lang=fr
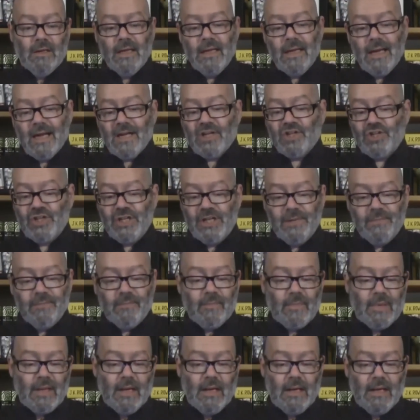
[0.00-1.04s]
l'énergie,
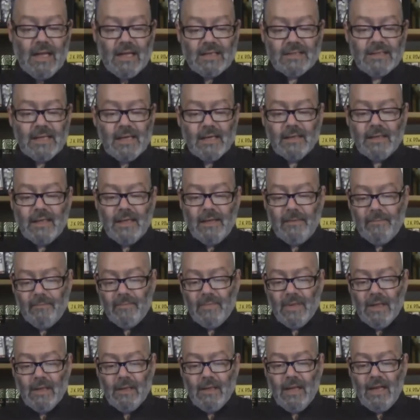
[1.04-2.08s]
la santé,
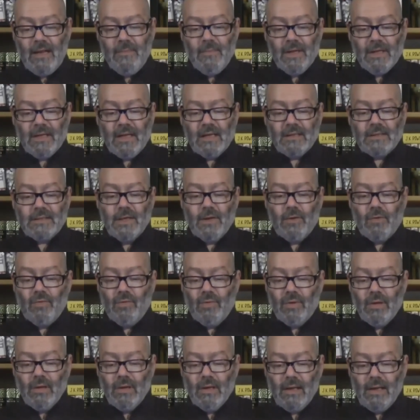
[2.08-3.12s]

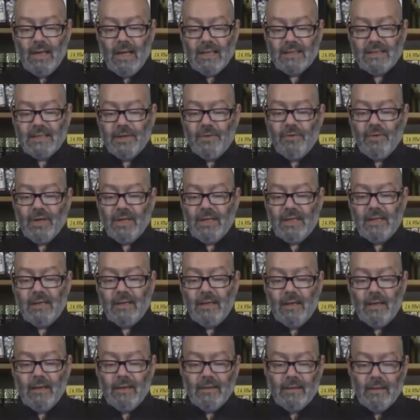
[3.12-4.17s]
l'alimentation, la
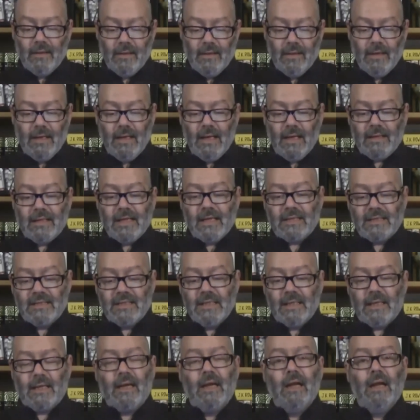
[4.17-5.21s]
sécurité et la
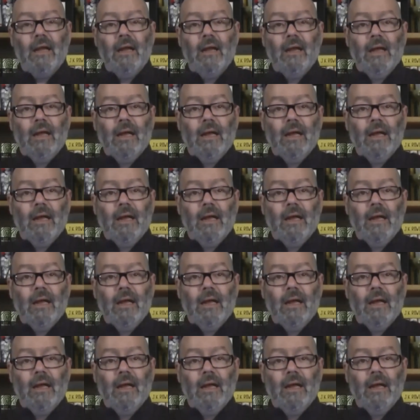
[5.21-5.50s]
tactique.